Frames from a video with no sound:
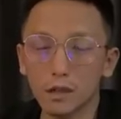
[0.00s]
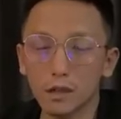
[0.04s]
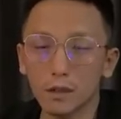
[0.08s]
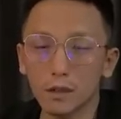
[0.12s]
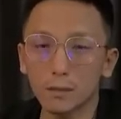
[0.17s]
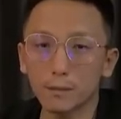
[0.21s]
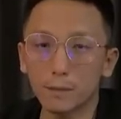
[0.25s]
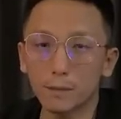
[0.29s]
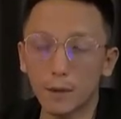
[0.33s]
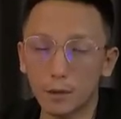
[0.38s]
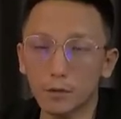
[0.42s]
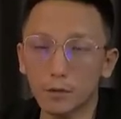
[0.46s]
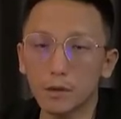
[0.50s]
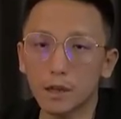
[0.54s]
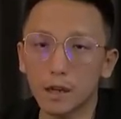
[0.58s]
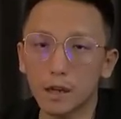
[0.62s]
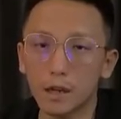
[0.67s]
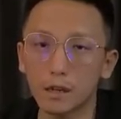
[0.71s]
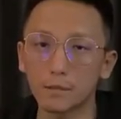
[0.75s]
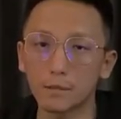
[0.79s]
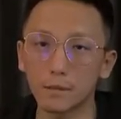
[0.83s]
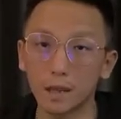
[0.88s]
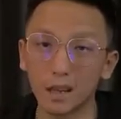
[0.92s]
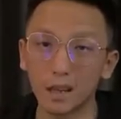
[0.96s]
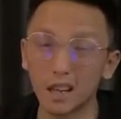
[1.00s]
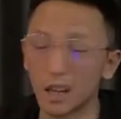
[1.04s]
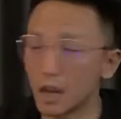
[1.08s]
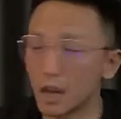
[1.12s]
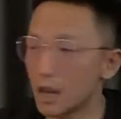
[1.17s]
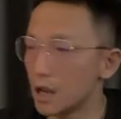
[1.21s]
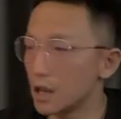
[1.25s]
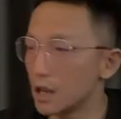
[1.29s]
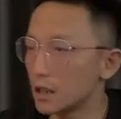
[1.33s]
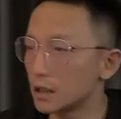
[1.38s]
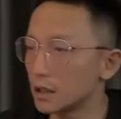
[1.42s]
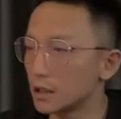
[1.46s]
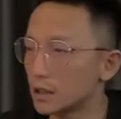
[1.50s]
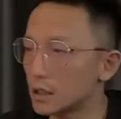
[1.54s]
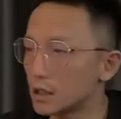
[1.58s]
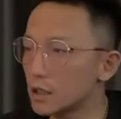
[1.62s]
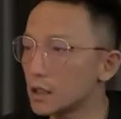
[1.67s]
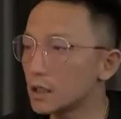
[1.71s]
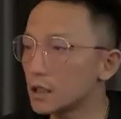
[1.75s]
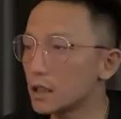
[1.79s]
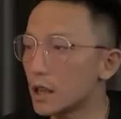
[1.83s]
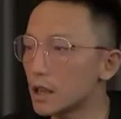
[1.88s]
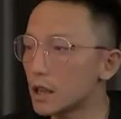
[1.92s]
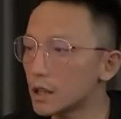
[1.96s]
怎么能有效解决这个痛点呢？
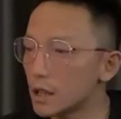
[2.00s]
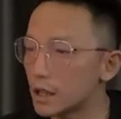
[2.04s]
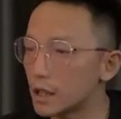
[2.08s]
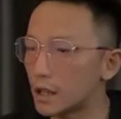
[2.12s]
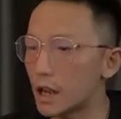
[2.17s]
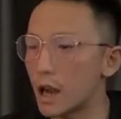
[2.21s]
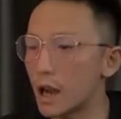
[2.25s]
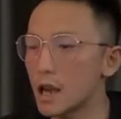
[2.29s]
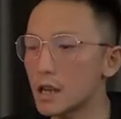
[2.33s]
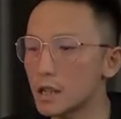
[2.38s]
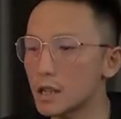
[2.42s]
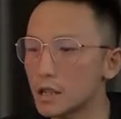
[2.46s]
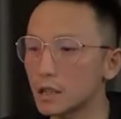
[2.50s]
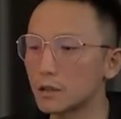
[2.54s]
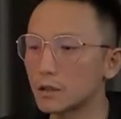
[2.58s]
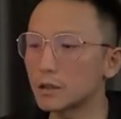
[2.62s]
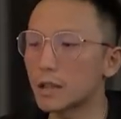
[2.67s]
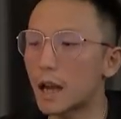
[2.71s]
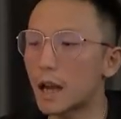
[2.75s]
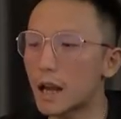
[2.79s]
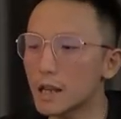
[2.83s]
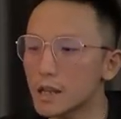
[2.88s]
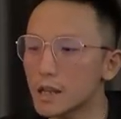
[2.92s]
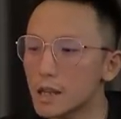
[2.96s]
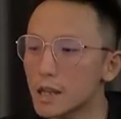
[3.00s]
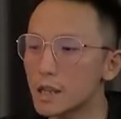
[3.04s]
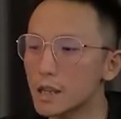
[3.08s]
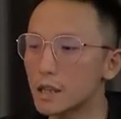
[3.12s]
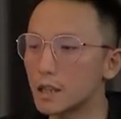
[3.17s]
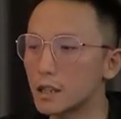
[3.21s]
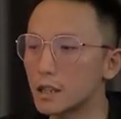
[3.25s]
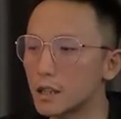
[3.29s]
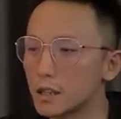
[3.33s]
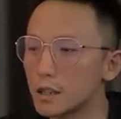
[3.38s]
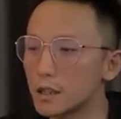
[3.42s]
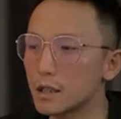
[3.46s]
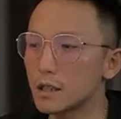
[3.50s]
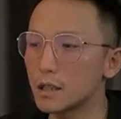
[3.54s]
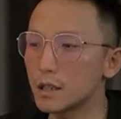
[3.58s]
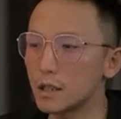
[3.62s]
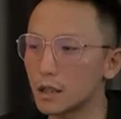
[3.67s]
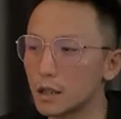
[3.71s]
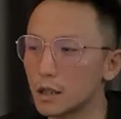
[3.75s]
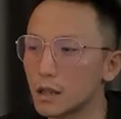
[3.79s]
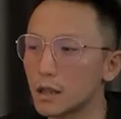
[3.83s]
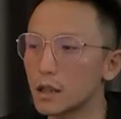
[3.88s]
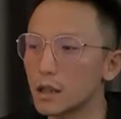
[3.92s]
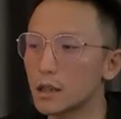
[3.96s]
作为中层管理者，
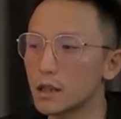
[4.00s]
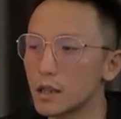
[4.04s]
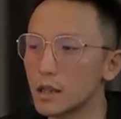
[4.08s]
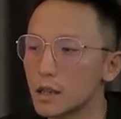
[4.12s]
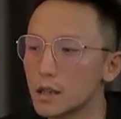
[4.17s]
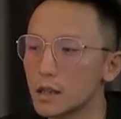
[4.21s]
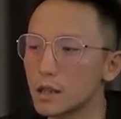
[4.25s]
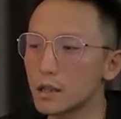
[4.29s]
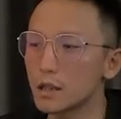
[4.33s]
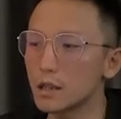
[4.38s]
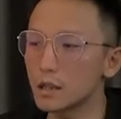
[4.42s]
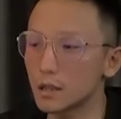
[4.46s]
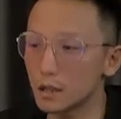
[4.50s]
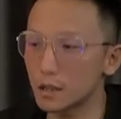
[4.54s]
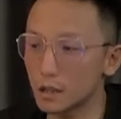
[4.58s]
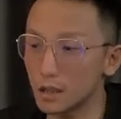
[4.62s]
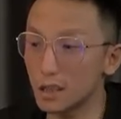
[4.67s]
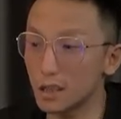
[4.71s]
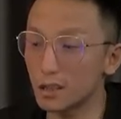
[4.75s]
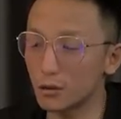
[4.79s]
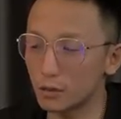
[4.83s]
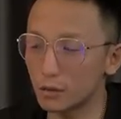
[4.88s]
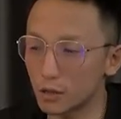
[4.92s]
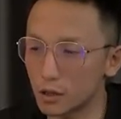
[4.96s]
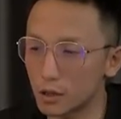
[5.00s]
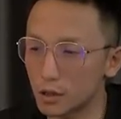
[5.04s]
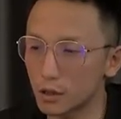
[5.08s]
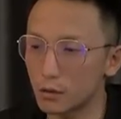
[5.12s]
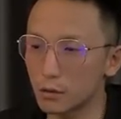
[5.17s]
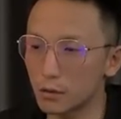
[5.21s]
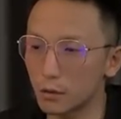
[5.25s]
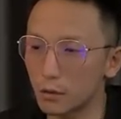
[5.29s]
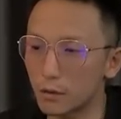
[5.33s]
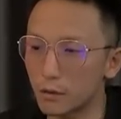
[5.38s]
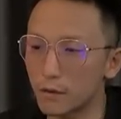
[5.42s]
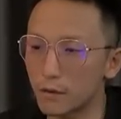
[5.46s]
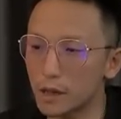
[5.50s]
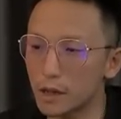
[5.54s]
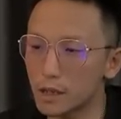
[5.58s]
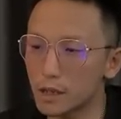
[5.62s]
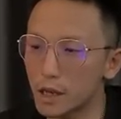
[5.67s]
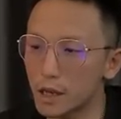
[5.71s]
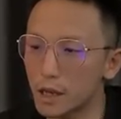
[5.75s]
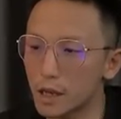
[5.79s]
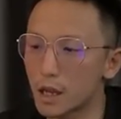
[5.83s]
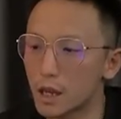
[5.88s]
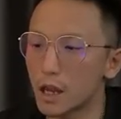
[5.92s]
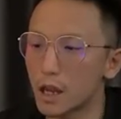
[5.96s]
你不可能全天候无死角的去
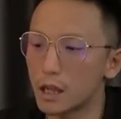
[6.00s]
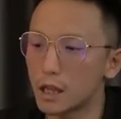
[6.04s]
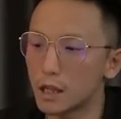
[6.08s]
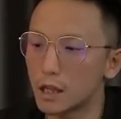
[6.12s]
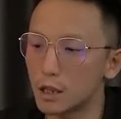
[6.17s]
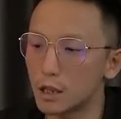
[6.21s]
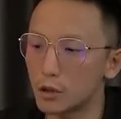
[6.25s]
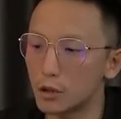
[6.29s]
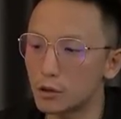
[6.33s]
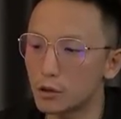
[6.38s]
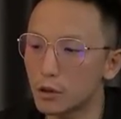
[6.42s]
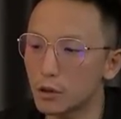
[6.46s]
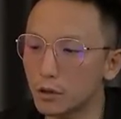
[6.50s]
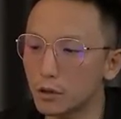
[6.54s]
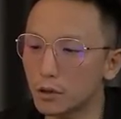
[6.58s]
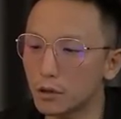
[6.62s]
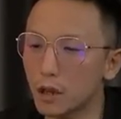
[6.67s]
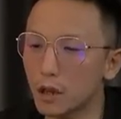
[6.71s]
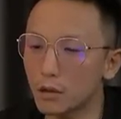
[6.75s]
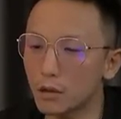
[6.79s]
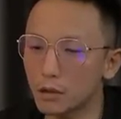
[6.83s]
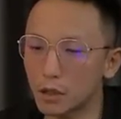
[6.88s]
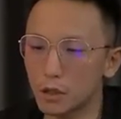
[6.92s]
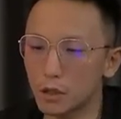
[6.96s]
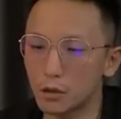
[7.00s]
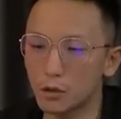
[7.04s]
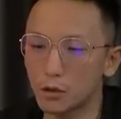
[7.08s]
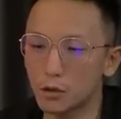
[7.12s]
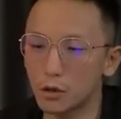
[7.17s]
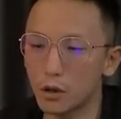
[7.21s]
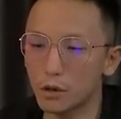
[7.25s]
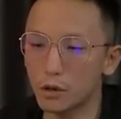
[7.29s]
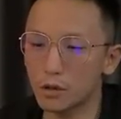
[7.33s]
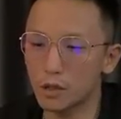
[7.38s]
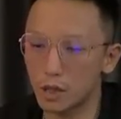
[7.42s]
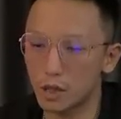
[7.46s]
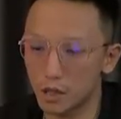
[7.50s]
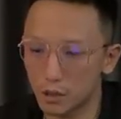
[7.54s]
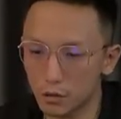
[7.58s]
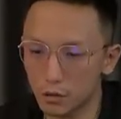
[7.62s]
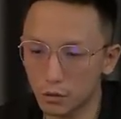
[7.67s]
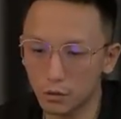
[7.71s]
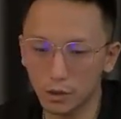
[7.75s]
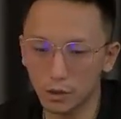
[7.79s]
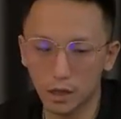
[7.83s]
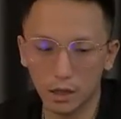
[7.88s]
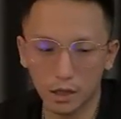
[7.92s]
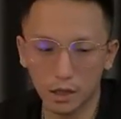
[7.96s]
关怀每一位员工。
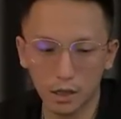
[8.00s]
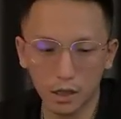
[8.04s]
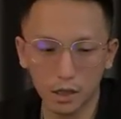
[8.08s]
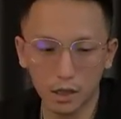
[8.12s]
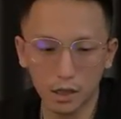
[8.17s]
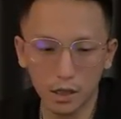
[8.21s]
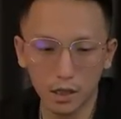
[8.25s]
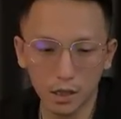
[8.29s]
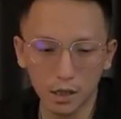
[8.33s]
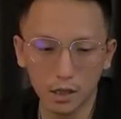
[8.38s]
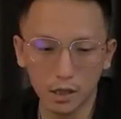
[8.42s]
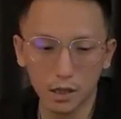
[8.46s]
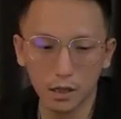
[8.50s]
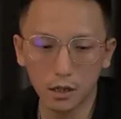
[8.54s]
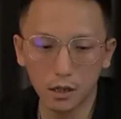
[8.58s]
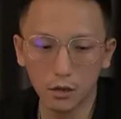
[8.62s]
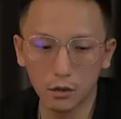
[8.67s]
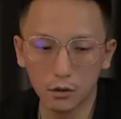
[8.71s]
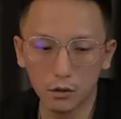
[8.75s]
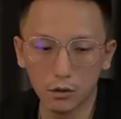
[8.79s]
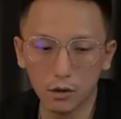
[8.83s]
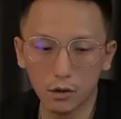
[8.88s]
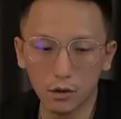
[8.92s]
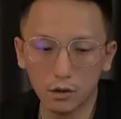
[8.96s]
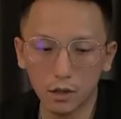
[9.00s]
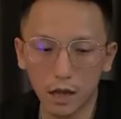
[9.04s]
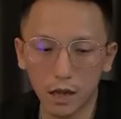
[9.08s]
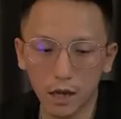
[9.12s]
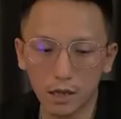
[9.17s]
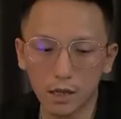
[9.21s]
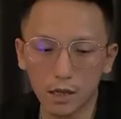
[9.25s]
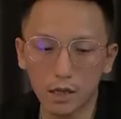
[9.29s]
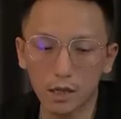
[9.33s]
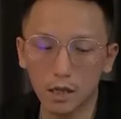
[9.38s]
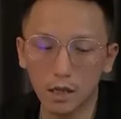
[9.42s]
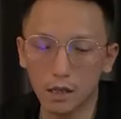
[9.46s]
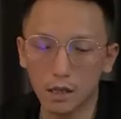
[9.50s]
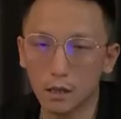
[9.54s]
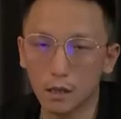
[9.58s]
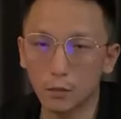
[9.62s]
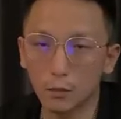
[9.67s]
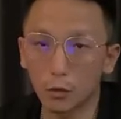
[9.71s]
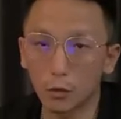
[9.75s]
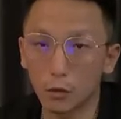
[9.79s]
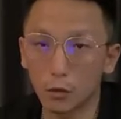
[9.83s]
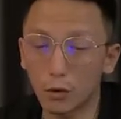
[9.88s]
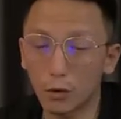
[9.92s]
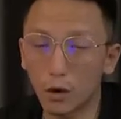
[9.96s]
我在多年的管理实践中总结出
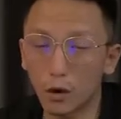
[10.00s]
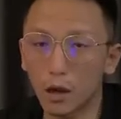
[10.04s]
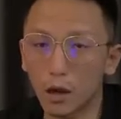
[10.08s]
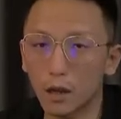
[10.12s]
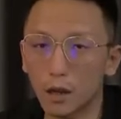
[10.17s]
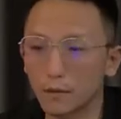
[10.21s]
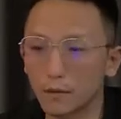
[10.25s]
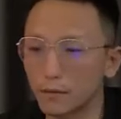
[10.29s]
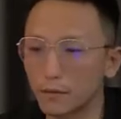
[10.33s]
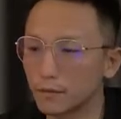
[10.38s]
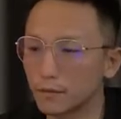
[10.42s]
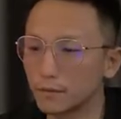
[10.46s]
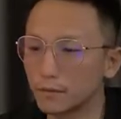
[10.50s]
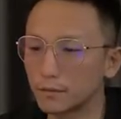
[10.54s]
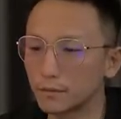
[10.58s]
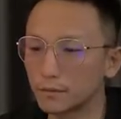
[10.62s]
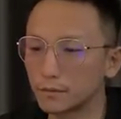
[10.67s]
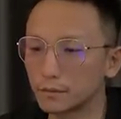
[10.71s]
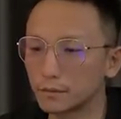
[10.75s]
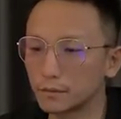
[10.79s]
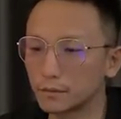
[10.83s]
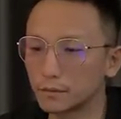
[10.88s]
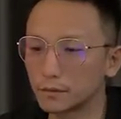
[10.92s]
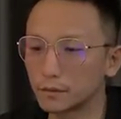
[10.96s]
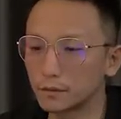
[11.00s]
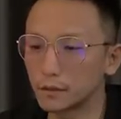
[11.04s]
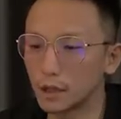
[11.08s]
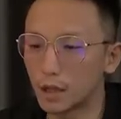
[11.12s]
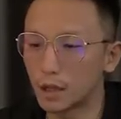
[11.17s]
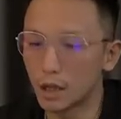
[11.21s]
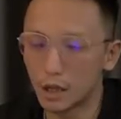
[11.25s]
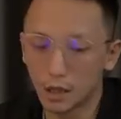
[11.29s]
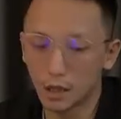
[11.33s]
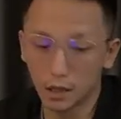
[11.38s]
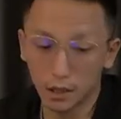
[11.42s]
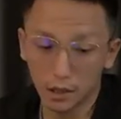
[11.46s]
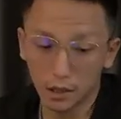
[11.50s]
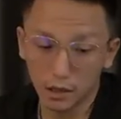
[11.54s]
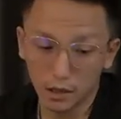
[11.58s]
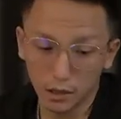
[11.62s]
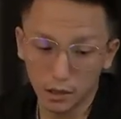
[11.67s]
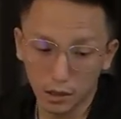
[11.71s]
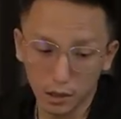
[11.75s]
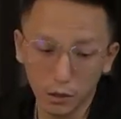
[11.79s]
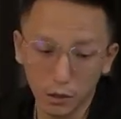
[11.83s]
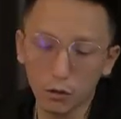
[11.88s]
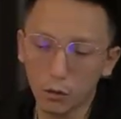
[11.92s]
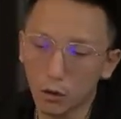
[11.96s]
六个关键时刻，在新
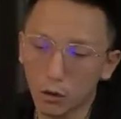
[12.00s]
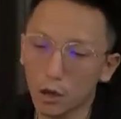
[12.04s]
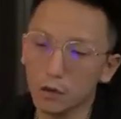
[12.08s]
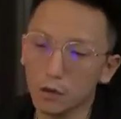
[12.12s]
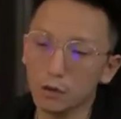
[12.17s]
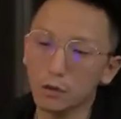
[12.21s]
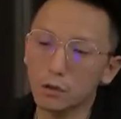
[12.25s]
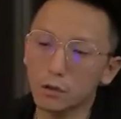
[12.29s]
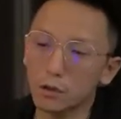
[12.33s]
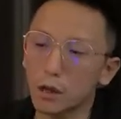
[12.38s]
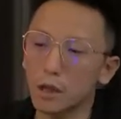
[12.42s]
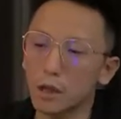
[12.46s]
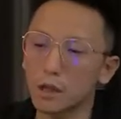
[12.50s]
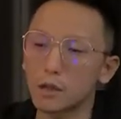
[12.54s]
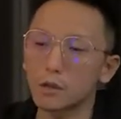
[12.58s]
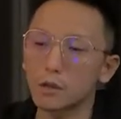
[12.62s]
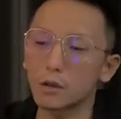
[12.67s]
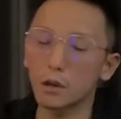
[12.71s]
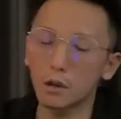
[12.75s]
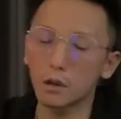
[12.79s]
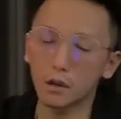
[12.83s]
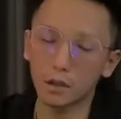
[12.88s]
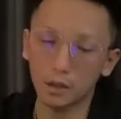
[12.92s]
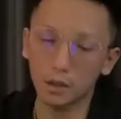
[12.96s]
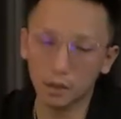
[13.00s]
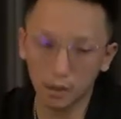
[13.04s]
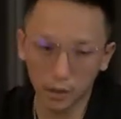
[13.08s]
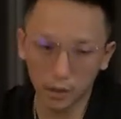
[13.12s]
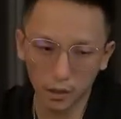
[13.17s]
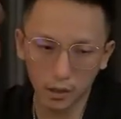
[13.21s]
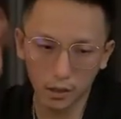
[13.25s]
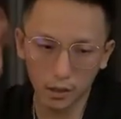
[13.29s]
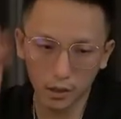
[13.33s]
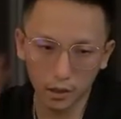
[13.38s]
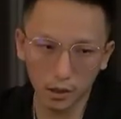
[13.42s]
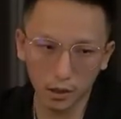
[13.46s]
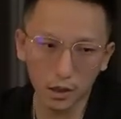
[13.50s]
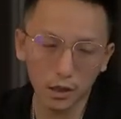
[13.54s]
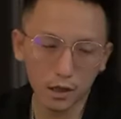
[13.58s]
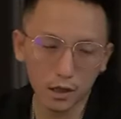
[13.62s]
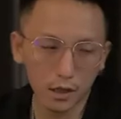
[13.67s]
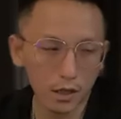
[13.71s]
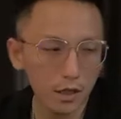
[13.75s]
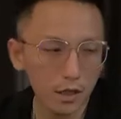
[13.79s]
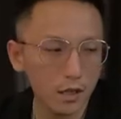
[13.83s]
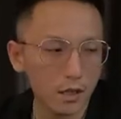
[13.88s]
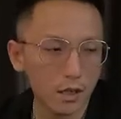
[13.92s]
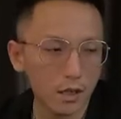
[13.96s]
员工入职的时候啊，你只要在这
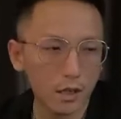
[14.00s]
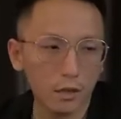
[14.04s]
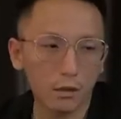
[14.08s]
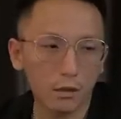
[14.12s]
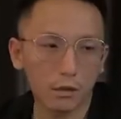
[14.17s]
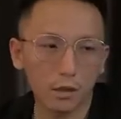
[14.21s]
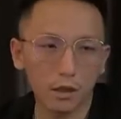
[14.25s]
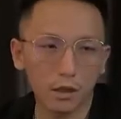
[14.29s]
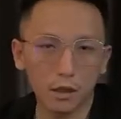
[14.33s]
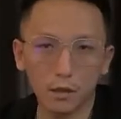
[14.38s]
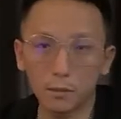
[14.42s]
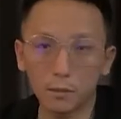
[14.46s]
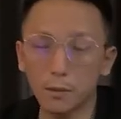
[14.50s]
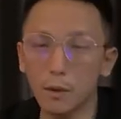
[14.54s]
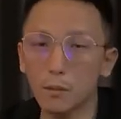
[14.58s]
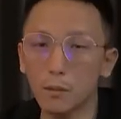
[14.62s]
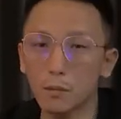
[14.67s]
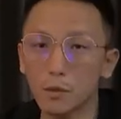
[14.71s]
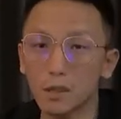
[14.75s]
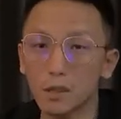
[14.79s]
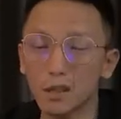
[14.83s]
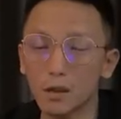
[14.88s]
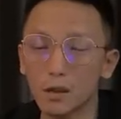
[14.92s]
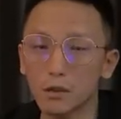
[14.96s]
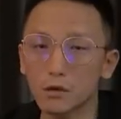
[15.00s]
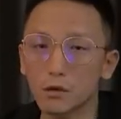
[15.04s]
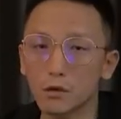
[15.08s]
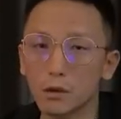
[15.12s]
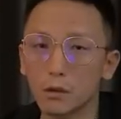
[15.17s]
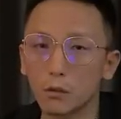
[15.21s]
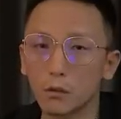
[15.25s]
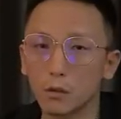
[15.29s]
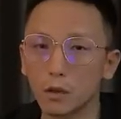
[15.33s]
六个时刻给他帮助，